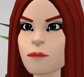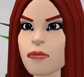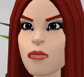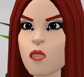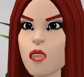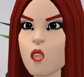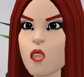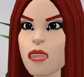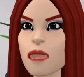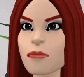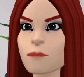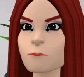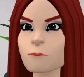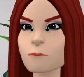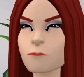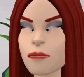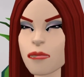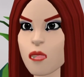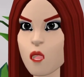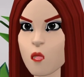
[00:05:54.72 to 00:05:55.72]
तो आपने
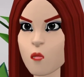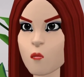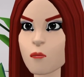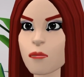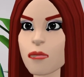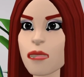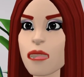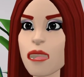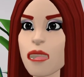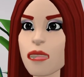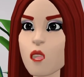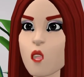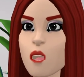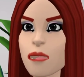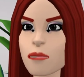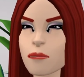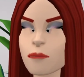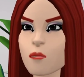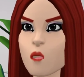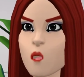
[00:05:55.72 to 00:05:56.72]
देख ही लिया
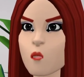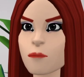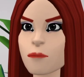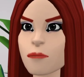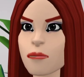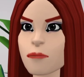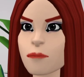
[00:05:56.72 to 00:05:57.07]
दोस्तों